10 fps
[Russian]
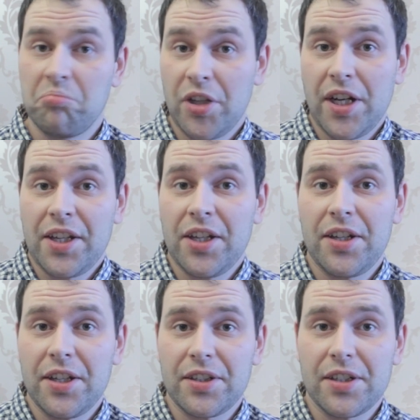Никаких
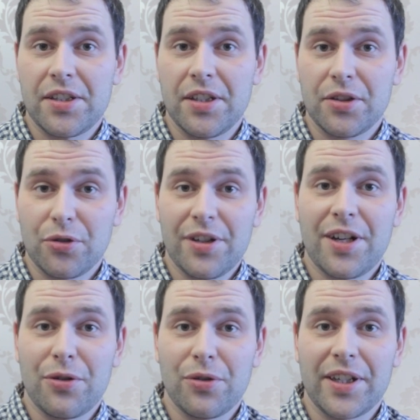хитростей,
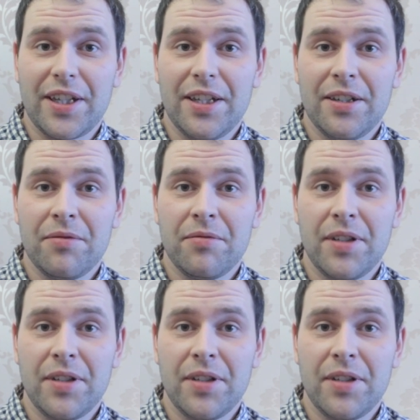только кулаки.